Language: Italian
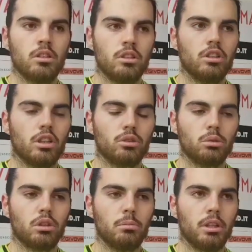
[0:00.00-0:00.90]
Sì,
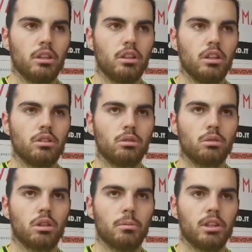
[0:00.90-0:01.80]
assolutamente,
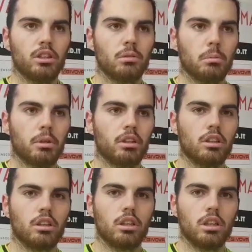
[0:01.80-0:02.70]
assolutamente, siamo
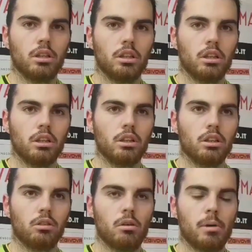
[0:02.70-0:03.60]
partiti
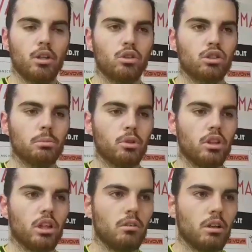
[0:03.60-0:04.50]
come meglio non si
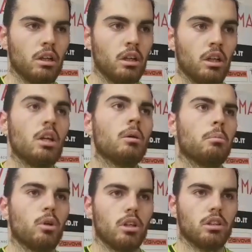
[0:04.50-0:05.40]
poteva,
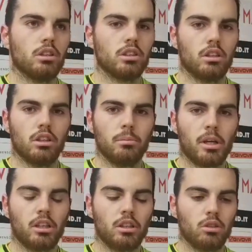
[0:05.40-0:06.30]
poi ci sono, le
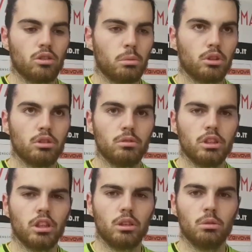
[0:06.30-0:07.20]
partite non si possono
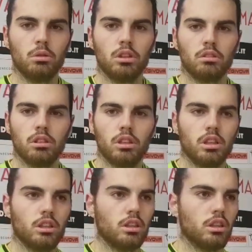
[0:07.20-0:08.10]
vincere tutte,
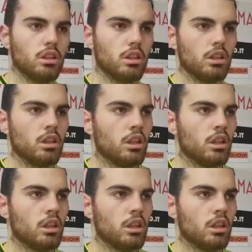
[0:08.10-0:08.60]
quindi